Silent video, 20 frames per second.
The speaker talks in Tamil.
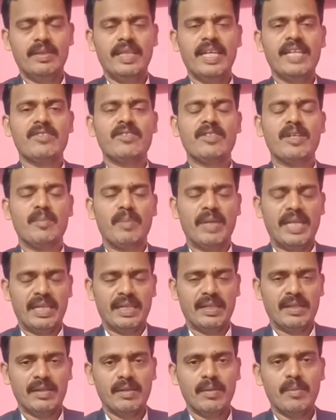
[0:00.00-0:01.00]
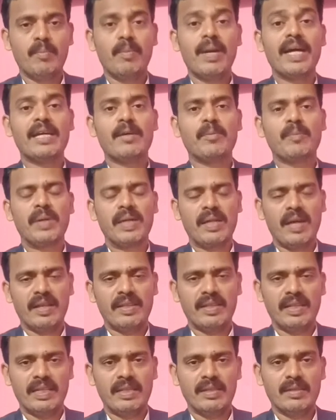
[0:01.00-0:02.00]
தேசமே
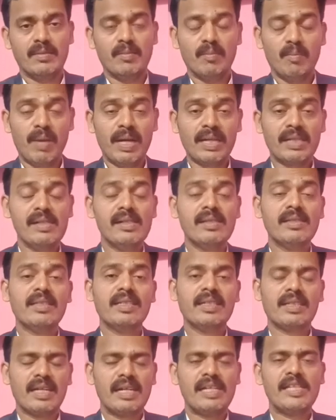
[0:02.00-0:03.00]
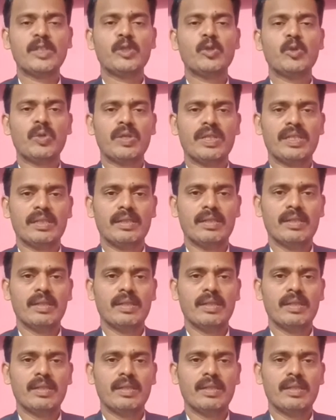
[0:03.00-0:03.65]
பயப்படாதே மகிழ்ந்து கனிகூறு